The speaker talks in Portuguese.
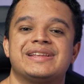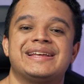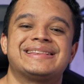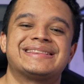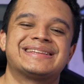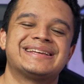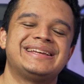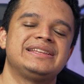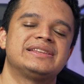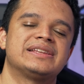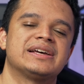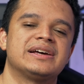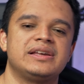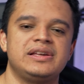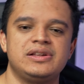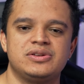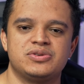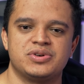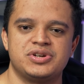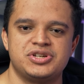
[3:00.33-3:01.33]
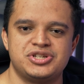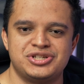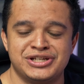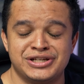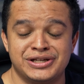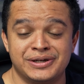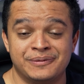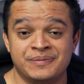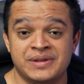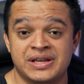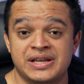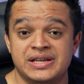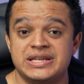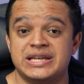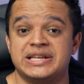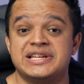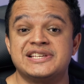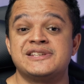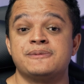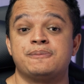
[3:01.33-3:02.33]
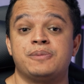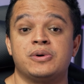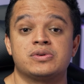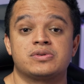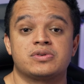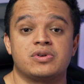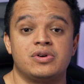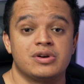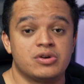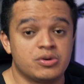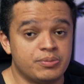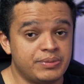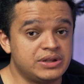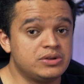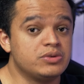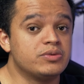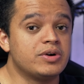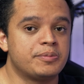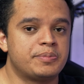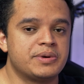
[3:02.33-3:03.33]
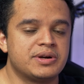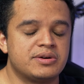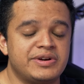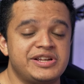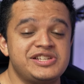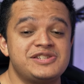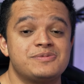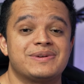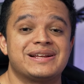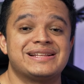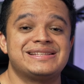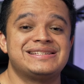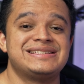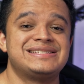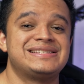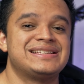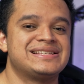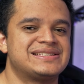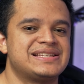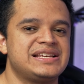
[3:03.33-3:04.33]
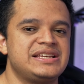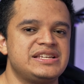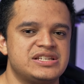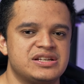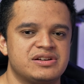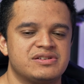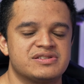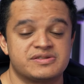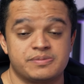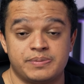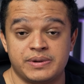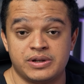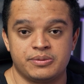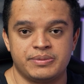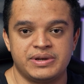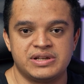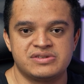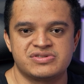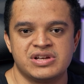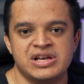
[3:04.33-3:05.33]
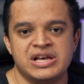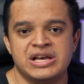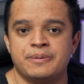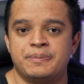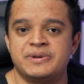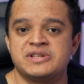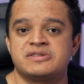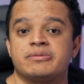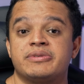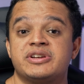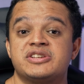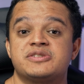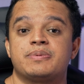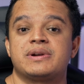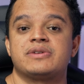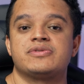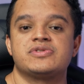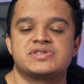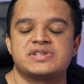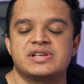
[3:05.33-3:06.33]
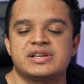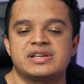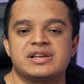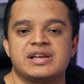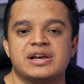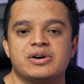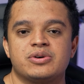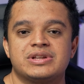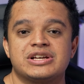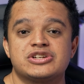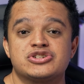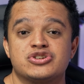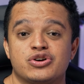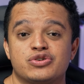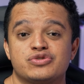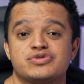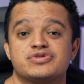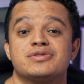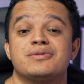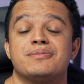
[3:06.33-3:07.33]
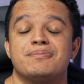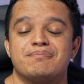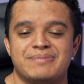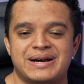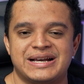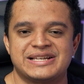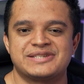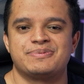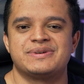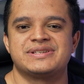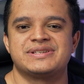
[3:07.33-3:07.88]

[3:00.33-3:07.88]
até 32 GB. E é nesse ponto que eu recomendo o upgrade para 16 GB pelo menos, principalmente para você que quer rodar jogos mais